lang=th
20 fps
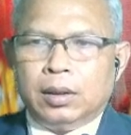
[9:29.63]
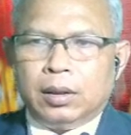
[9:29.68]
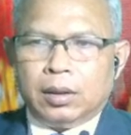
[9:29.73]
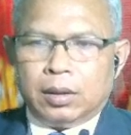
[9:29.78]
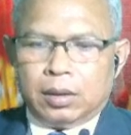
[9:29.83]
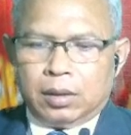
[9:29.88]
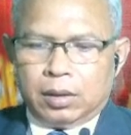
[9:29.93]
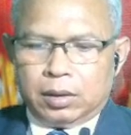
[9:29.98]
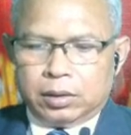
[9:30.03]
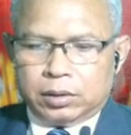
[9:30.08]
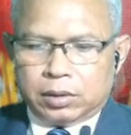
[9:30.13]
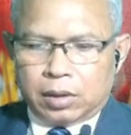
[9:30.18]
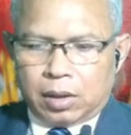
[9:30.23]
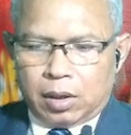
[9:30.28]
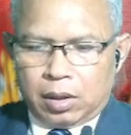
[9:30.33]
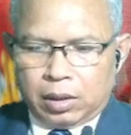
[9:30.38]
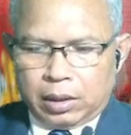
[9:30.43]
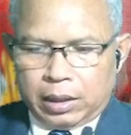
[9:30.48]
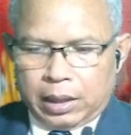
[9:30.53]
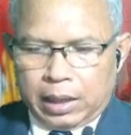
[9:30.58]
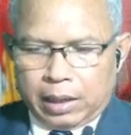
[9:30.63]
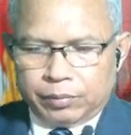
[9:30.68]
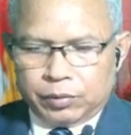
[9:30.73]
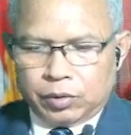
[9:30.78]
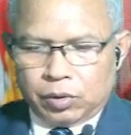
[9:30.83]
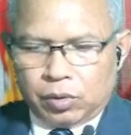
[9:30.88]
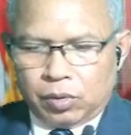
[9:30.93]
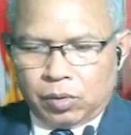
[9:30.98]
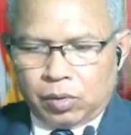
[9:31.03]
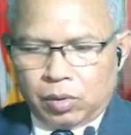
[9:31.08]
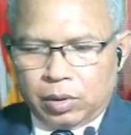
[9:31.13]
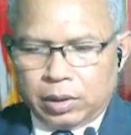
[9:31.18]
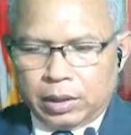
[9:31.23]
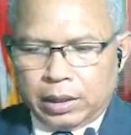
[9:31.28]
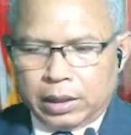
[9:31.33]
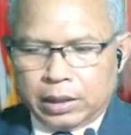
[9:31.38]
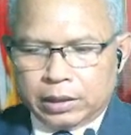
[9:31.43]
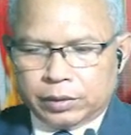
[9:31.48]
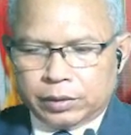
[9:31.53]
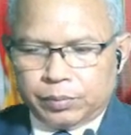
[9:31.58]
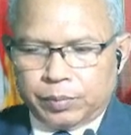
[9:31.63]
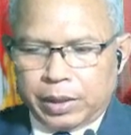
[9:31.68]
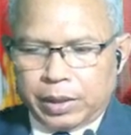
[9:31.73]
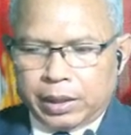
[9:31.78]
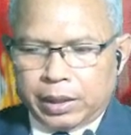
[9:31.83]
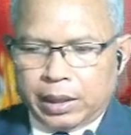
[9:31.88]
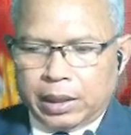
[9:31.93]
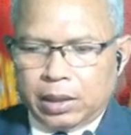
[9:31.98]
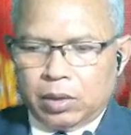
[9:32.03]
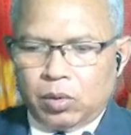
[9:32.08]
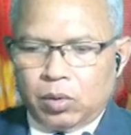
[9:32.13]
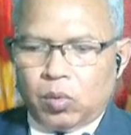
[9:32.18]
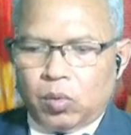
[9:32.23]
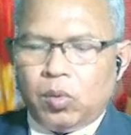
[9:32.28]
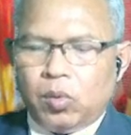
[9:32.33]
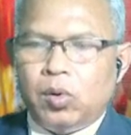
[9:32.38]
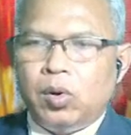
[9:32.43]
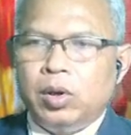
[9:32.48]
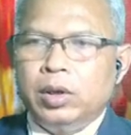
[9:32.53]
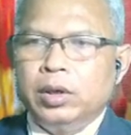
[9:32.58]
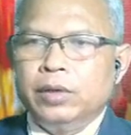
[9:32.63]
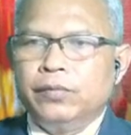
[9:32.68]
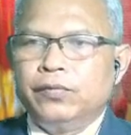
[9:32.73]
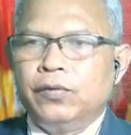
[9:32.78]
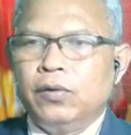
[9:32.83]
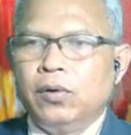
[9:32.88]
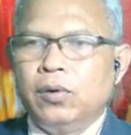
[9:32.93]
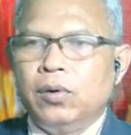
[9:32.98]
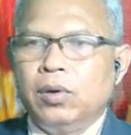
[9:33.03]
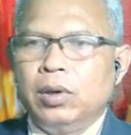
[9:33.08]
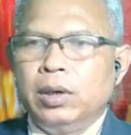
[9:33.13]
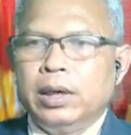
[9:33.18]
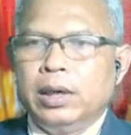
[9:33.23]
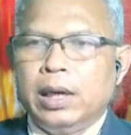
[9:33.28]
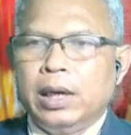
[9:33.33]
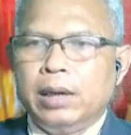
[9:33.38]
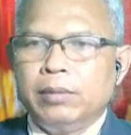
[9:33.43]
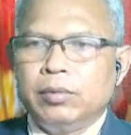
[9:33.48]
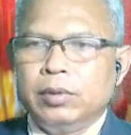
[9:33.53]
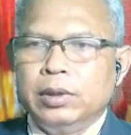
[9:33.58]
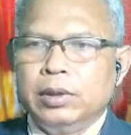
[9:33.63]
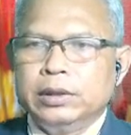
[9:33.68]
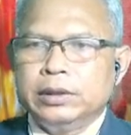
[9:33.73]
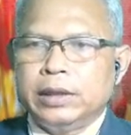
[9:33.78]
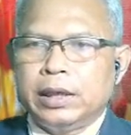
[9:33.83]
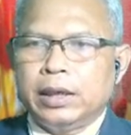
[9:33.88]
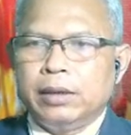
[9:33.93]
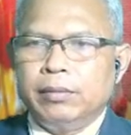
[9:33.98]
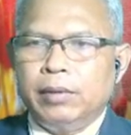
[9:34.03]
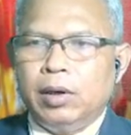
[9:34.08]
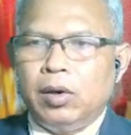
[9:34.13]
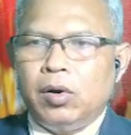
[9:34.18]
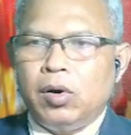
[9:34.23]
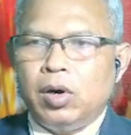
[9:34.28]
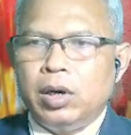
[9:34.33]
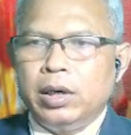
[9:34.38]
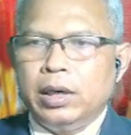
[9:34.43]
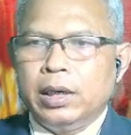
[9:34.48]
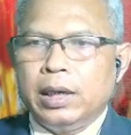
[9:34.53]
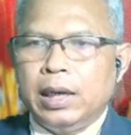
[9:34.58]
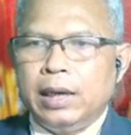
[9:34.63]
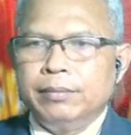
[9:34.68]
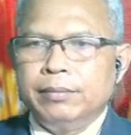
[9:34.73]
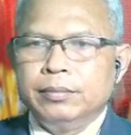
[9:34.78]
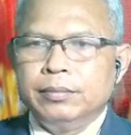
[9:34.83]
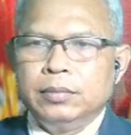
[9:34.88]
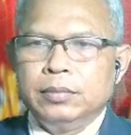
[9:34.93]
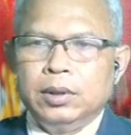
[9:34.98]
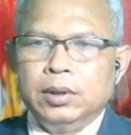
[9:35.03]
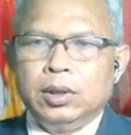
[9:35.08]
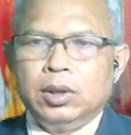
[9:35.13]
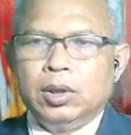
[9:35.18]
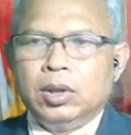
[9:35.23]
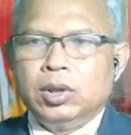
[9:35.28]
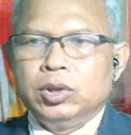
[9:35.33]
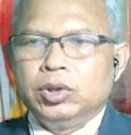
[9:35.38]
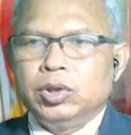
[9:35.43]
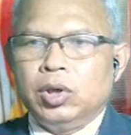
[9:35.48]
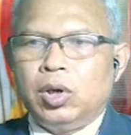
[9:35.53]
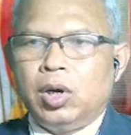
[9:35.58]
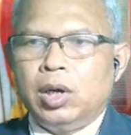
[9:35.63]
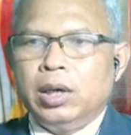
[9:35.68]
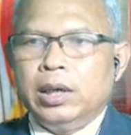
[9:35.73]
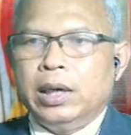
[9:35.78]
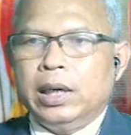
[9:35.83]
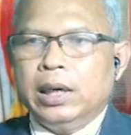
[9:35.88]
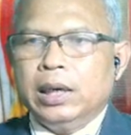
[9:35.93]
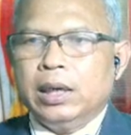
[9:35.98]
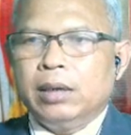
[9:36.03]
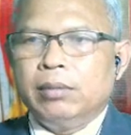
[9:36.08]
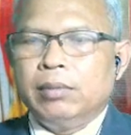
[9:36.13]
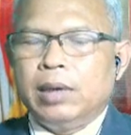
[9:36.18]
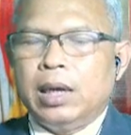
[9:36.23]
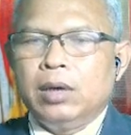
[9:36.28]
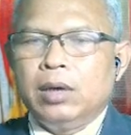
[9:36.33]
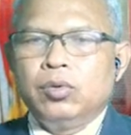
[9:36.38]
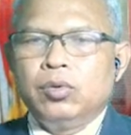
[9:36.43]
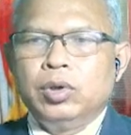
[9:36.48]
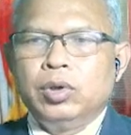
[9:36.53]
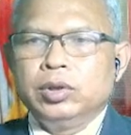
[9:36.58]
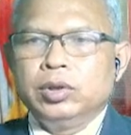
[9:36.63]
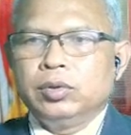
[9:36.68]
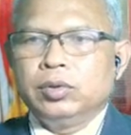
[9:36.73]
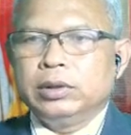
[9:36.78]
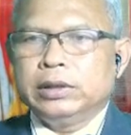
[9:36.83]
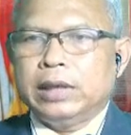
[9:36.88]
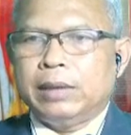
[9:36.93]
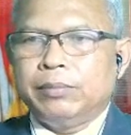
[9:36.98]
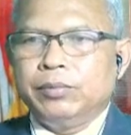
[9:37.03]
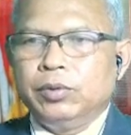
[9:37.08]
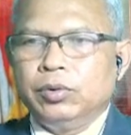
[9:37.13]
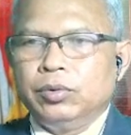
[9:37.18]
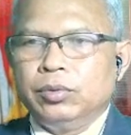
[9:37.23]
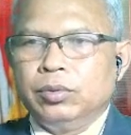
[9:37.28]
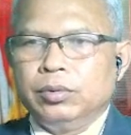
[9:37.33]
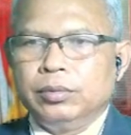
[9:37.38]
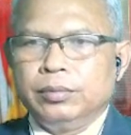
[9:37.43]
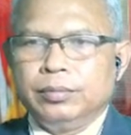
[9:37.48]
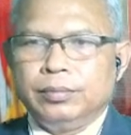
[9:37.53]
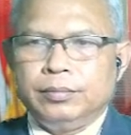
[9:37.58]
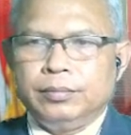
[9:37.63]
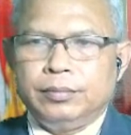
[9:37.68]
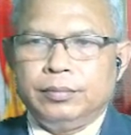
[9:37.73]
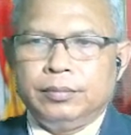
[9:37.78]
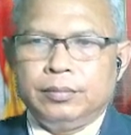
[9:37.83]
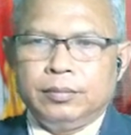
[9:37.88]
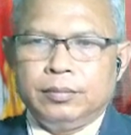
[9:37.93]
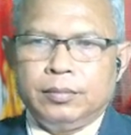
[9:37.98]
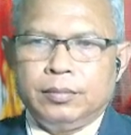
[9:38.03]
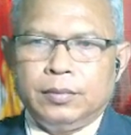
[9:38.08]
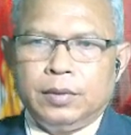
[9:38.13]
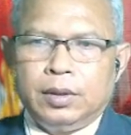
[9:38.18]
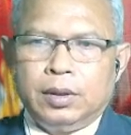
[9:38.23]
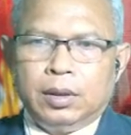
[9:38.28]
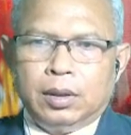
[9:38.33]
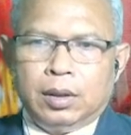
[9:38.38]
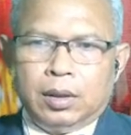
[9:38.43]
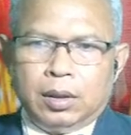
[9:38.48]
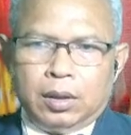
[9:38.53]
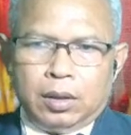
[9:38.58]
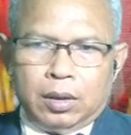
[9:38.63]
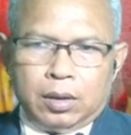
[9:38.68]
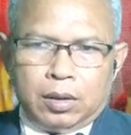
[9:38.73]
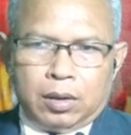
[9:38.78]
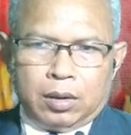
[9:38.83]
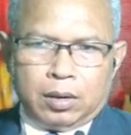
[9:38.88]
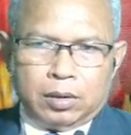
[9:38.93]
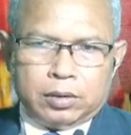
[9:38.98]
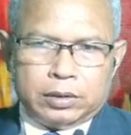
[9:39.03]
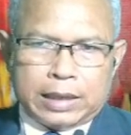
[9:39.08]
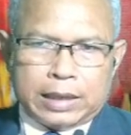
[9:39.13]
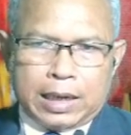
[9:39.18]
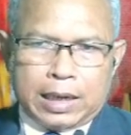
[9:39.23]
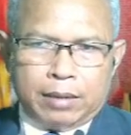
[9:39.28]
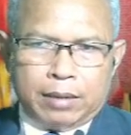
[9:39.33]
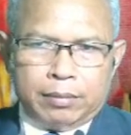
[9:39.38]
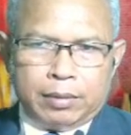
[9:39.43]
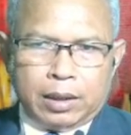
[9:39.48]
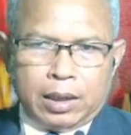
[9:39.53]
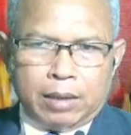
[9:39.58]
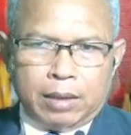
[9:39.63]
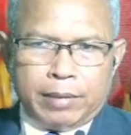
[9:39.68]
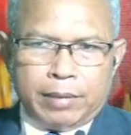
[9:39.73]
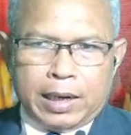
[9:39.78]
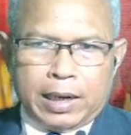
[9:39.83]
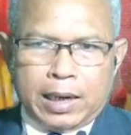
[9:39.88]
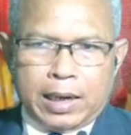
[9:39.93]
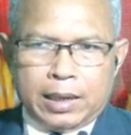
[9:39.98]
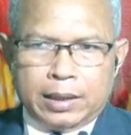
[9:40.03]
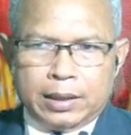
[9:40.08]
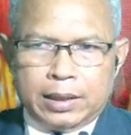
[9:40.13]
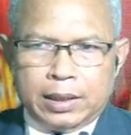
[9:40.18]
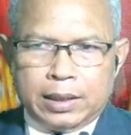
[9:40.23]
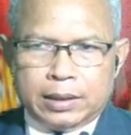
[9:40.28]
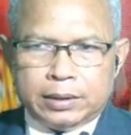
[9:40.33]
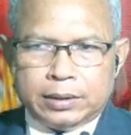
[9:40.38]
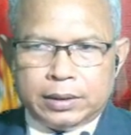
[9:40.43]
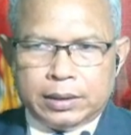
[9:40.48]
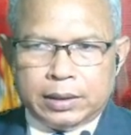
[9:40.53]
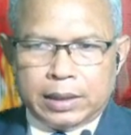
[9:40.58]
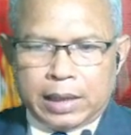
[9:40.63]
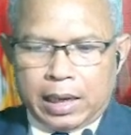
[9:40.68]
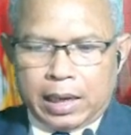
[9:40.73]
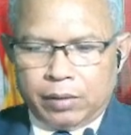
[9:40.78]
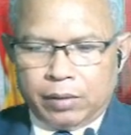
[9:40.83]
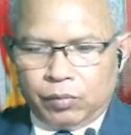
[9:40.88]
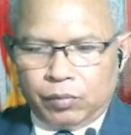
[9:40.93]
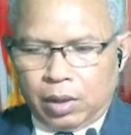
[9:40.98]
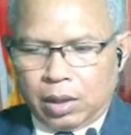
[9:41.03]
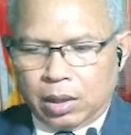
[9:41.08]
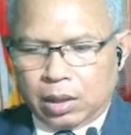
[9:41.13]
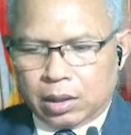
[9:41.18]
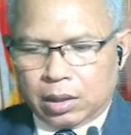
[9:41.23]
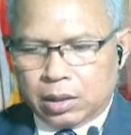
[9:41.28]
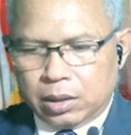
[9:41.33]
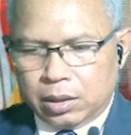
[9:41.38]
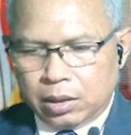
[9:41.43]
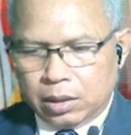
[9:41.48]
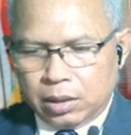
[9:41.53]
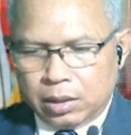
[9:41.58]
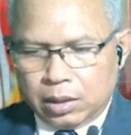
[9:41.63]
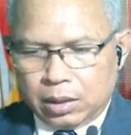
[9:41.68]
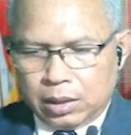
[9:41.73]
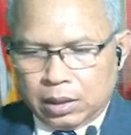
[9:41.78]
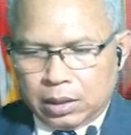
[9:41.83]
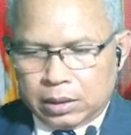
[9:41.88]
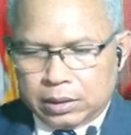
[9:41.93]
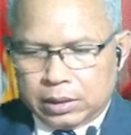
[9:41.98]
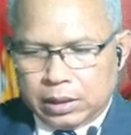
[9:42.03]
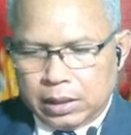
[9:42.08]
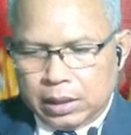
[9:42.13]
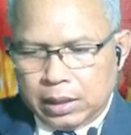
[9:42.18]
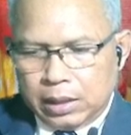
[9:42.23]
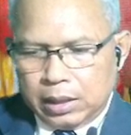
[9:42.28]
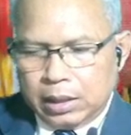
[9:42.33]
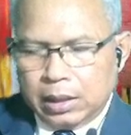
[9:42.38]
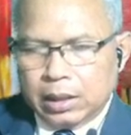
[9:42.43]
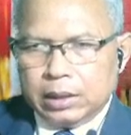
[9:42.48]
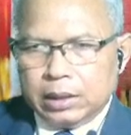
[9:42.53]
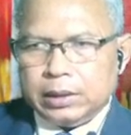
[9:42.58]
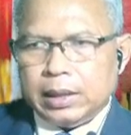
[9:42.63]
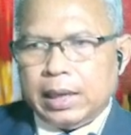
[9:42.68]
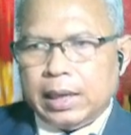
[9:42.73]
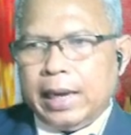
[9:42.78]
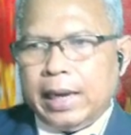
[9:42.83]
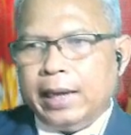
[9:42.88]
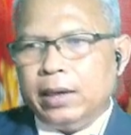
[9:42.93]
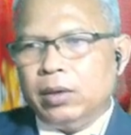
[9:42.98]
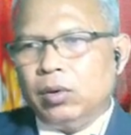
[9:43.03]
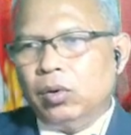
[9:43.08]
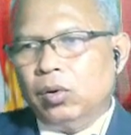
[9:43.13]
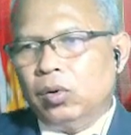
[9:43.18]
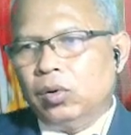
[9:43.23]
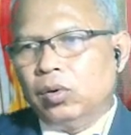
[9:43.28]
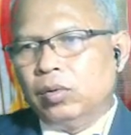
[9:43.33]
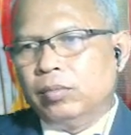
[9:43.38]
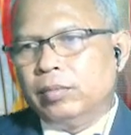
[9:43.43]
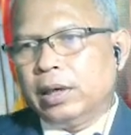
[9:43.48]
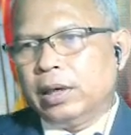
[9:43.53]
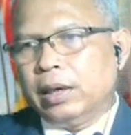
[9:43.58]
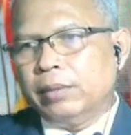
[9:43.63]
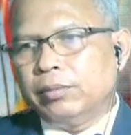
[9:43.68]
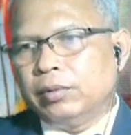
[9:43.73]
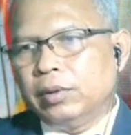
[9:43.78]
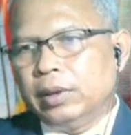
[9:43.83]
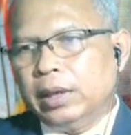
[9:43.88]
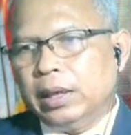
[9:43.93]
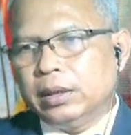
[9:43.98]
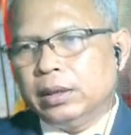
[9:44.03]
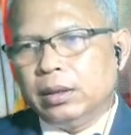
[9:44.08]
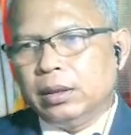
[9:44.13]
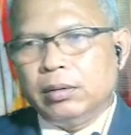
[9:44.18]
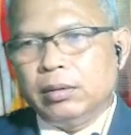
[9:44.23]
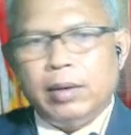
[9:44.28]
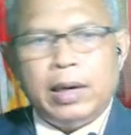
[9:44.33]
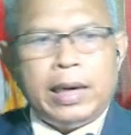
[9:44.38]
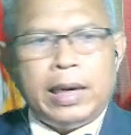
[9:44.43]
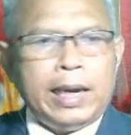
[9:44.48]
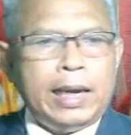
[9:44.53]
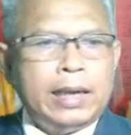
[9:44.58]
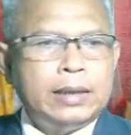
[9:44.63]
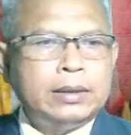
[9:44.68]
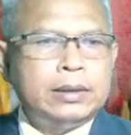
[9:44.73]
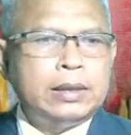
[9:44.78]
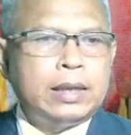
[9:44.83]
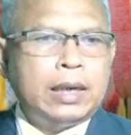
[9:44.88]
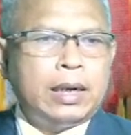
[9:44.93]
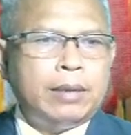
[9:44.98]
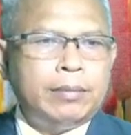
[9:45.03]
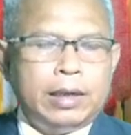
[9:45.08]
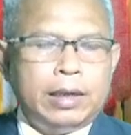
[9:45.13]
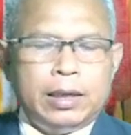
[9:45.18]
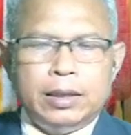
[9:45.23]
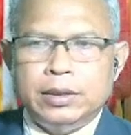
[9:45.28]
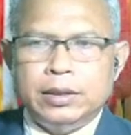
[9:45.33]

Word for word: ข้อ2นะครับ John is speaking on the phone นะครับตรงนี้ใส่คำว่า on นะครับจอนนั้นกำลังคุยโทรศัพท์อยู่ ข้อ3นะครับ Anne isn't at work she is at home นะครับตรงนี้เติมคำว่า at นะครับ at